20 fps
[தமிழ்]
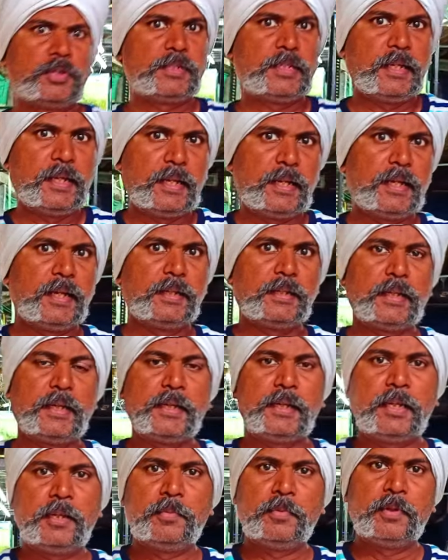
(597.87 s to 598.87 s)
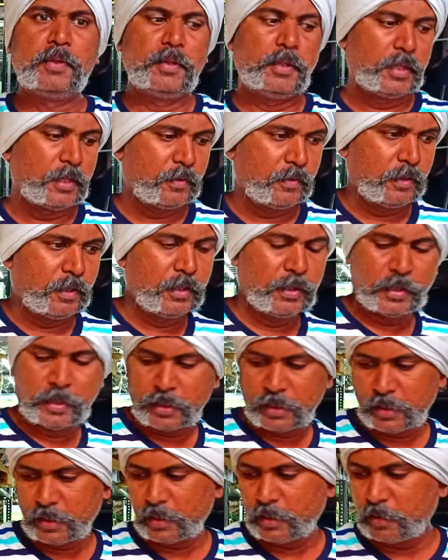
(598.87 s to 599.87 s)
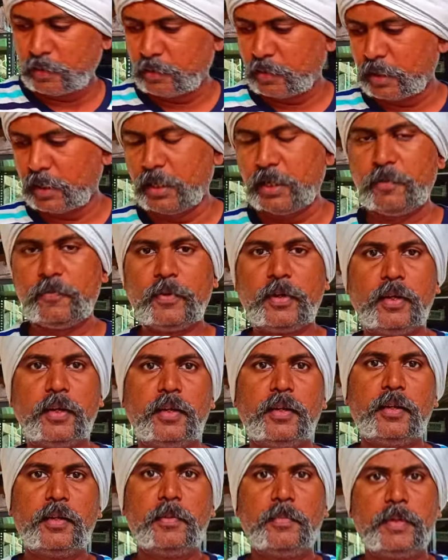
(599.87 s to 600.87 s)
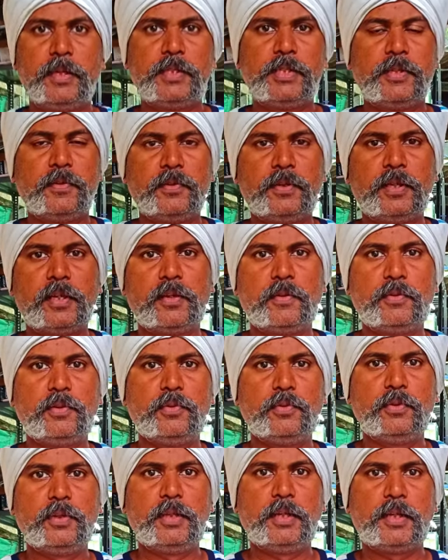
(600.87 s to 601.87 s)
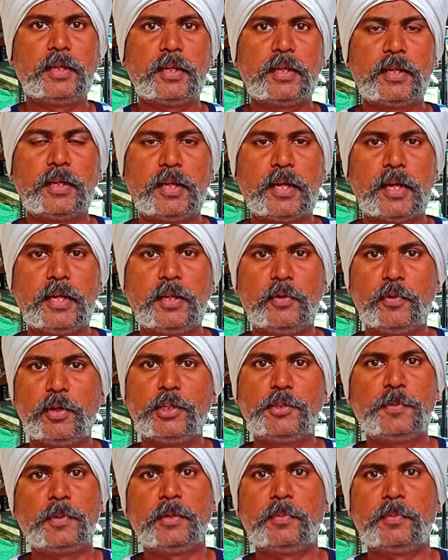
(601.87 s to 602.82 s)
மோஸ்ட்லி uh, எல்லா டேங்க்லேயுமே வந்து நான் வந்து இந்த ஆன்டிஃபங்கல் மெடிசன் வந்து நான் வந்து ஊற்றிட்டேன் நான் ஆன்டி ஒயிட்